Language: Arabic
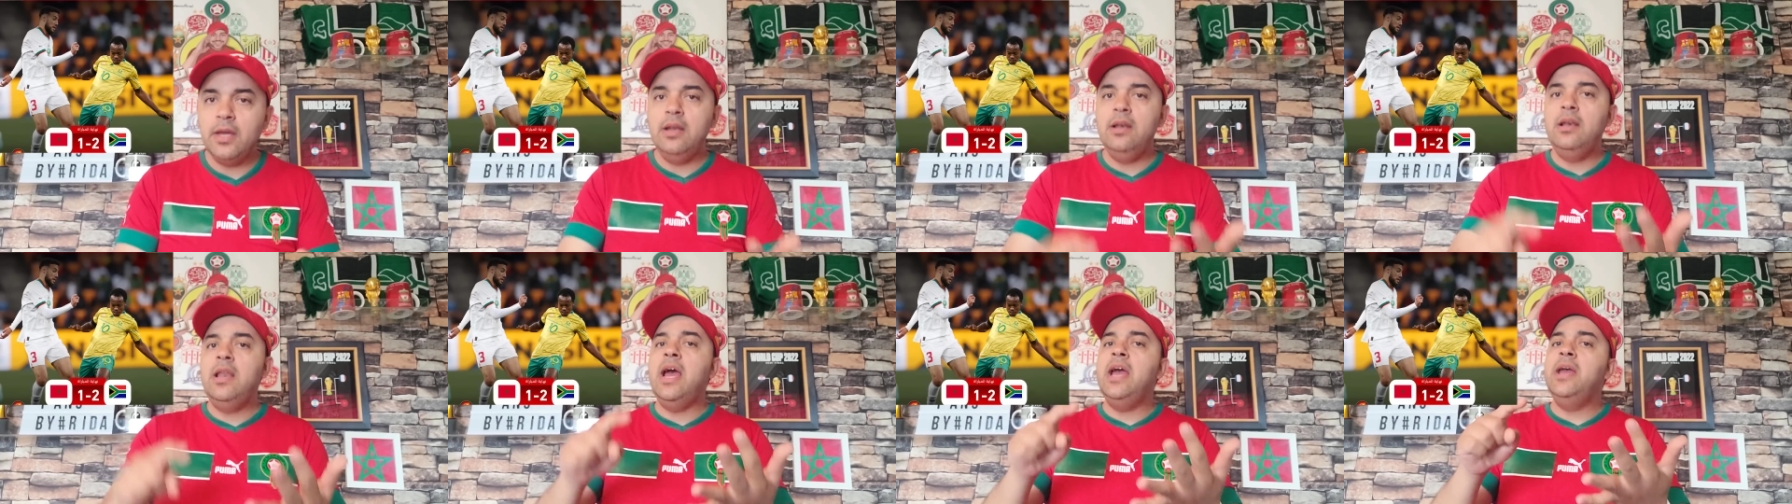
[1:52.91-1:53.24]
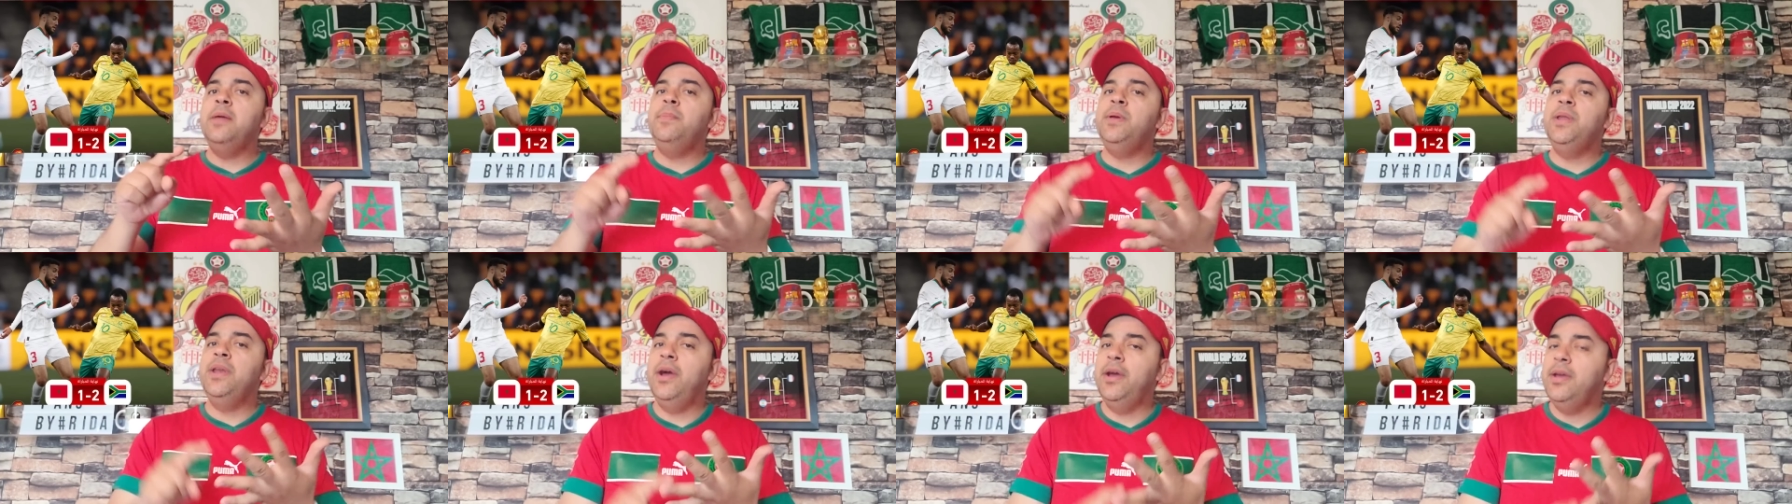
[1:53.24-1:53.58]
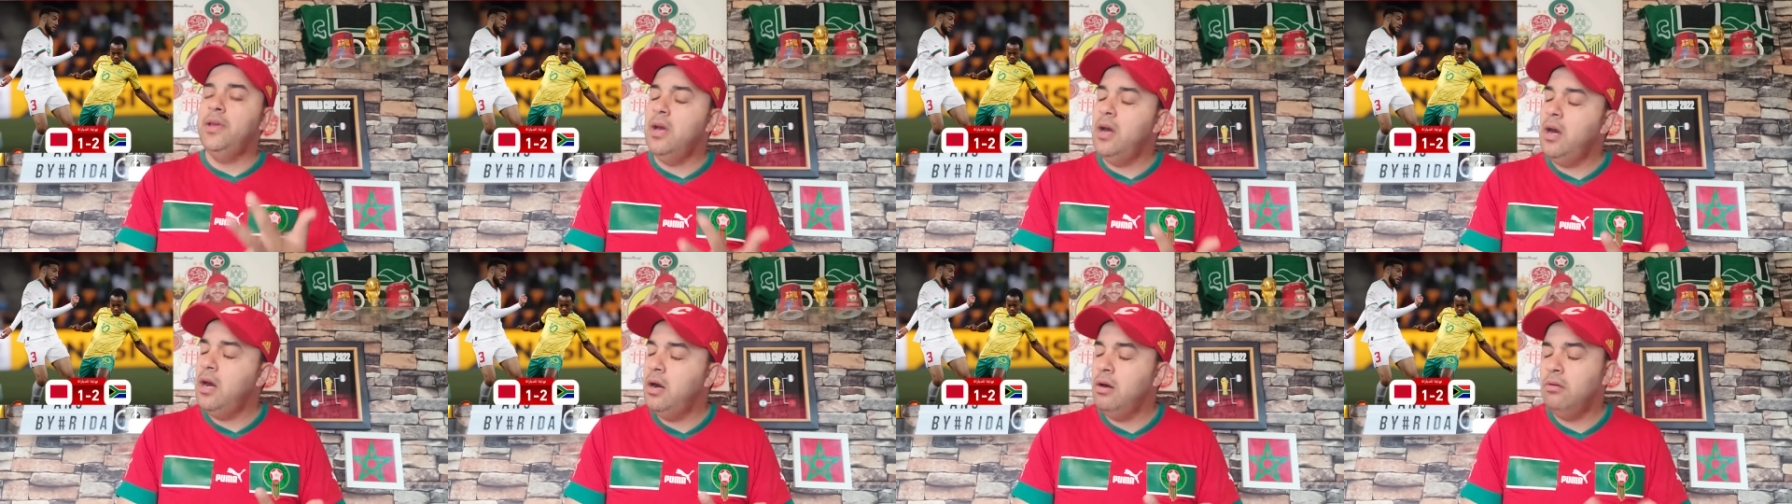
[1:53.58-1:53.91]
لاعبين
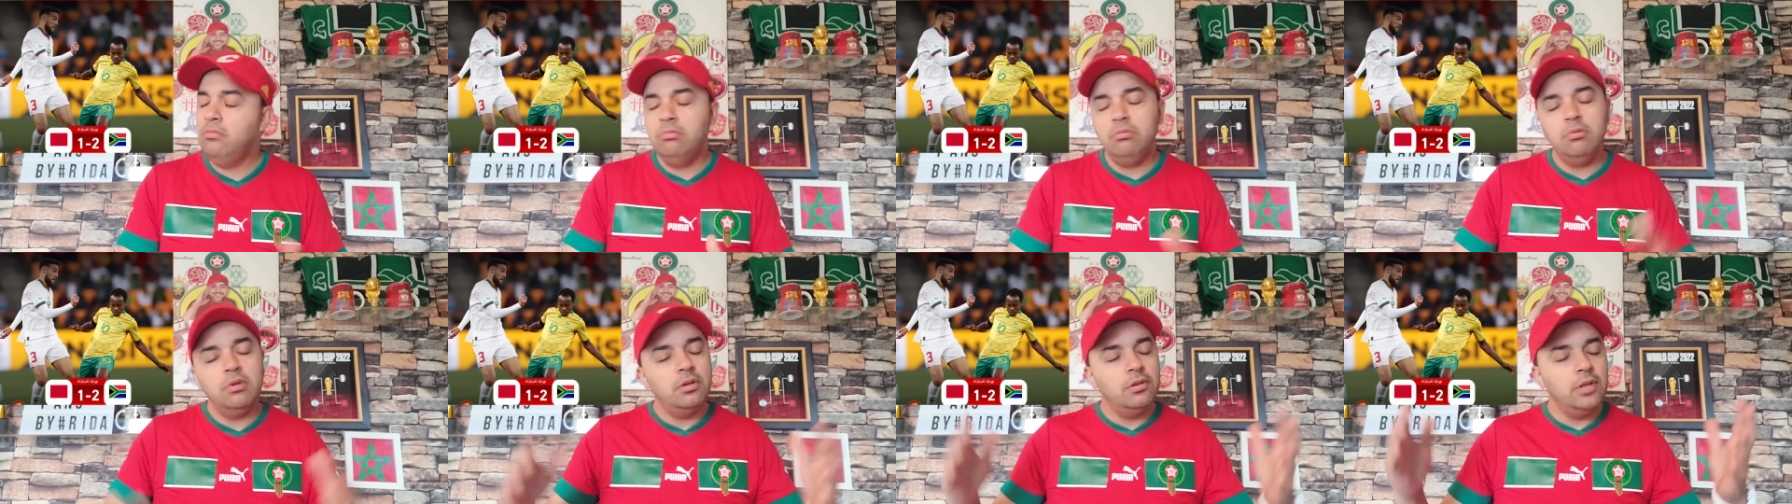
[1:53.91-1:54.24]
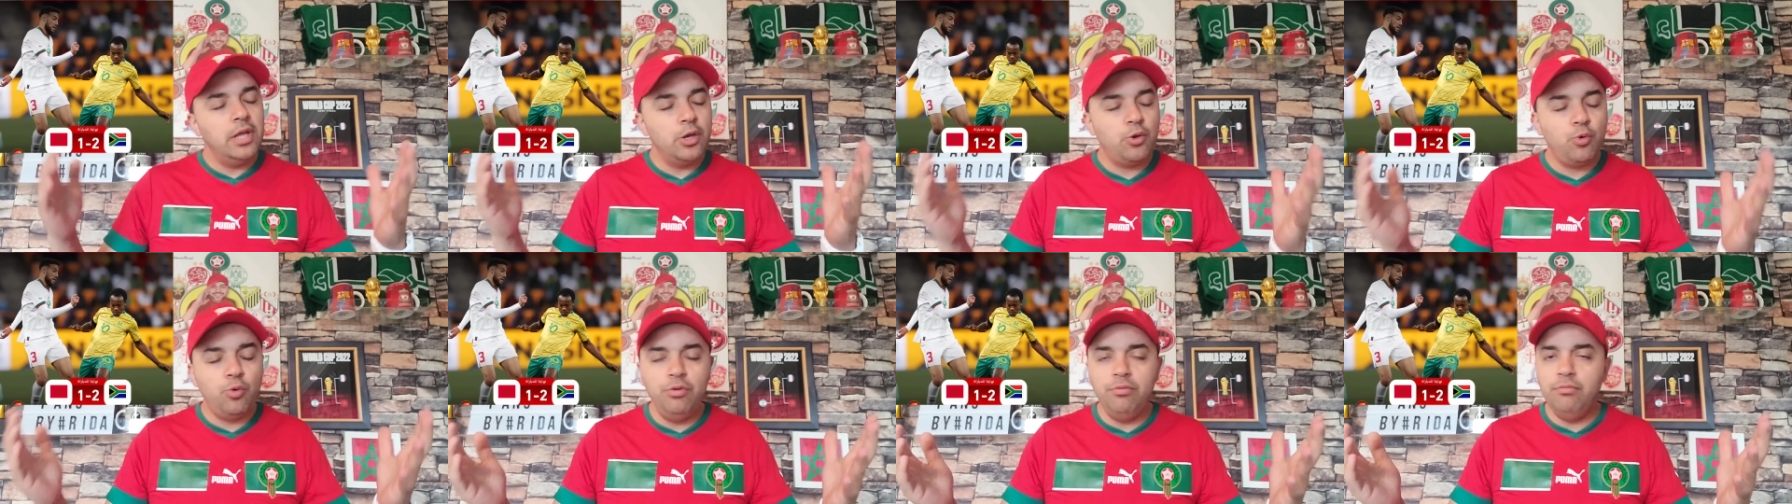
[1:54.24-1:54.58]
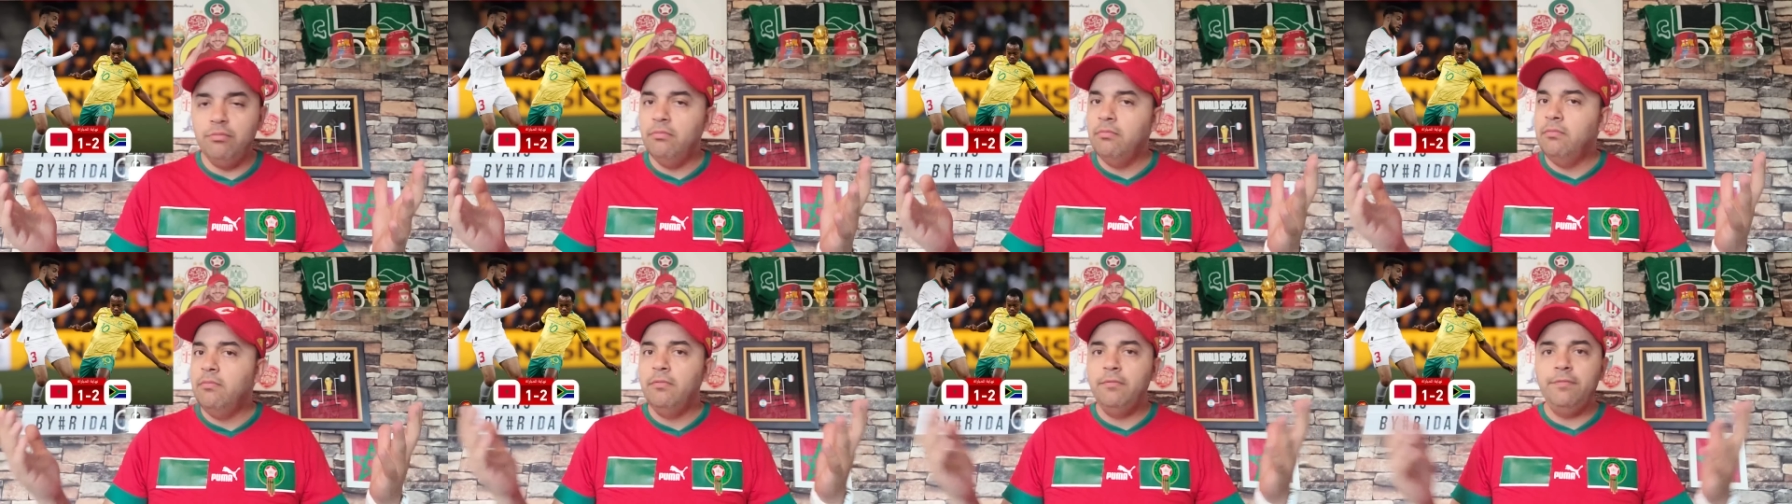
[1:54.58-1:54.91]
عيا الله
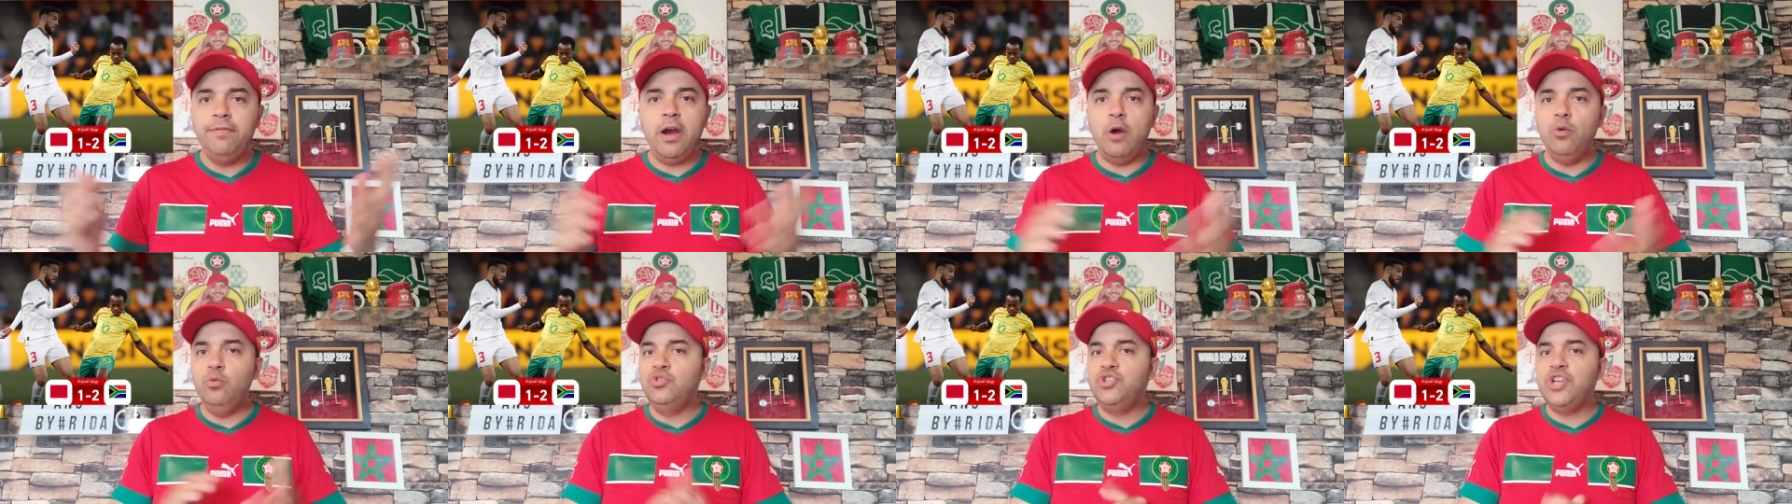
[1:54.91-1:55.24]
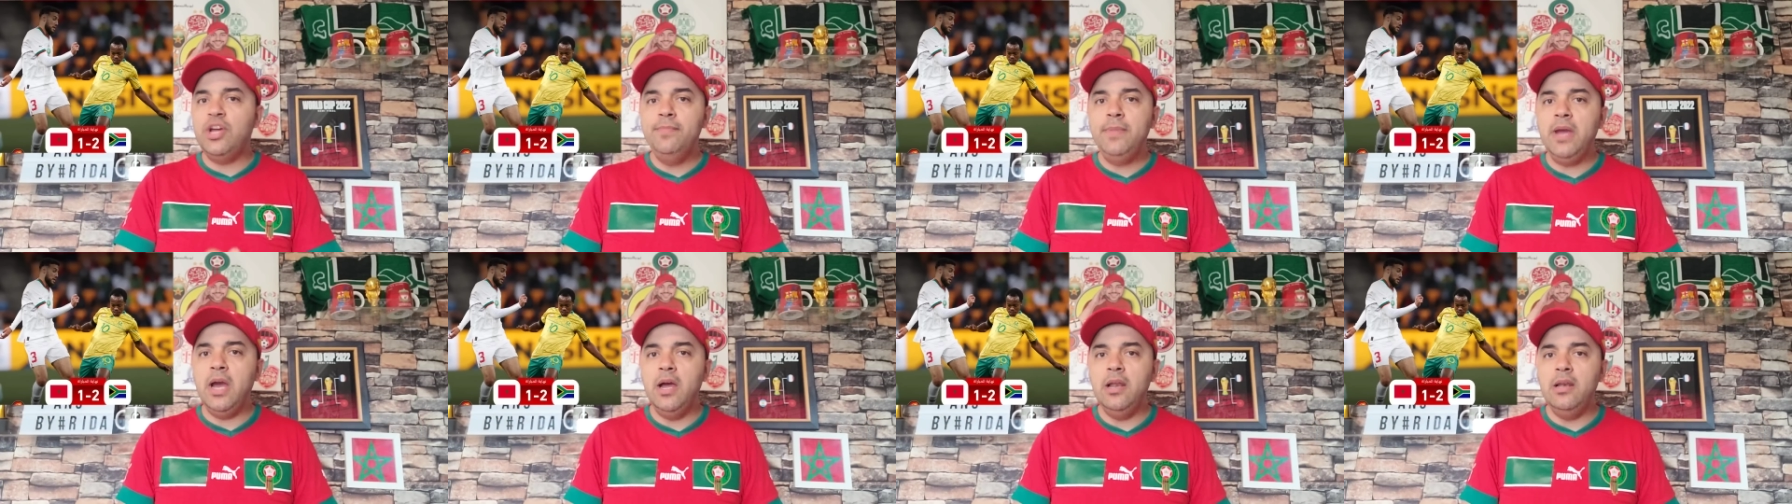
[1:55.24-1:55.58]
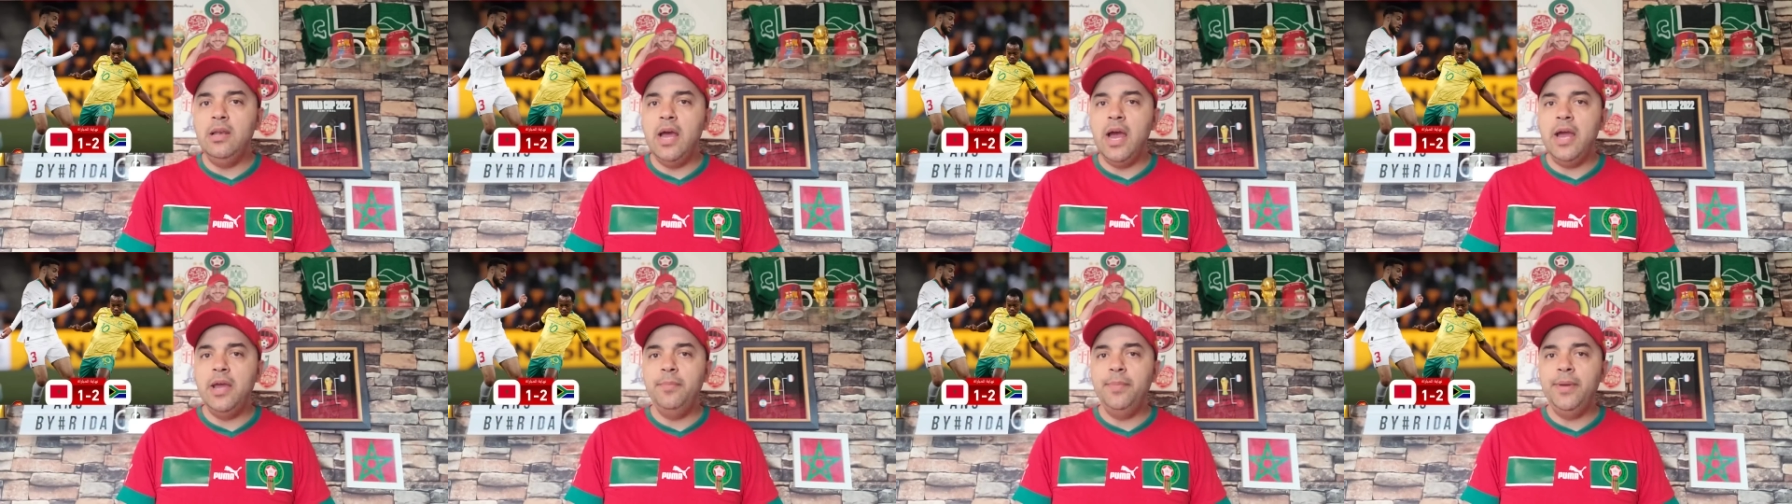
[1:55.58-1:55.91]
يكون في عون جميع
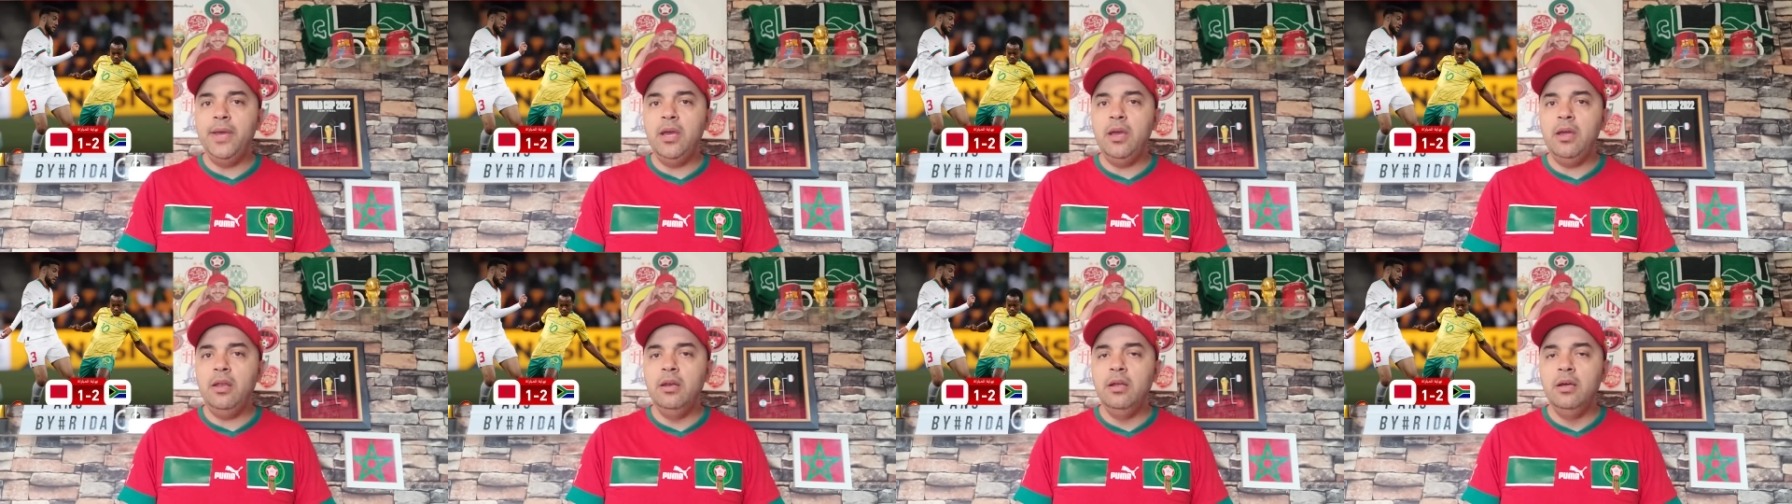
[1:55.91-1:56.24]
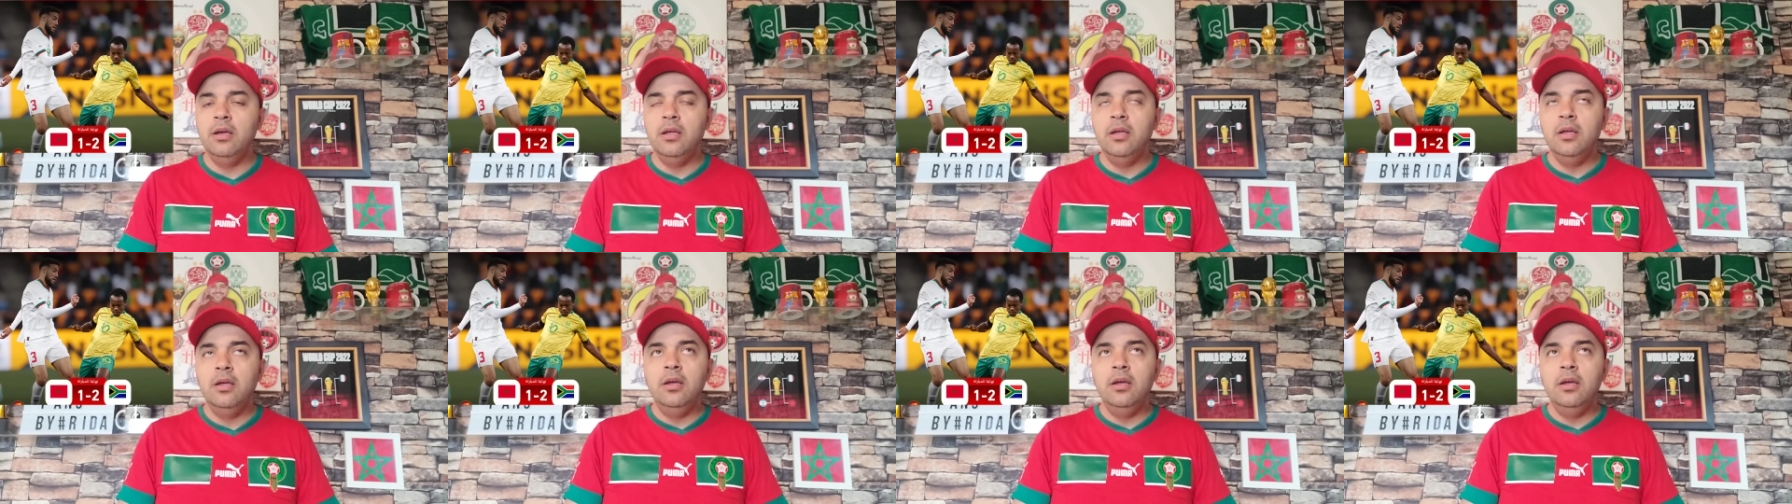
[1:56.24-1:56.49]
اللاعبين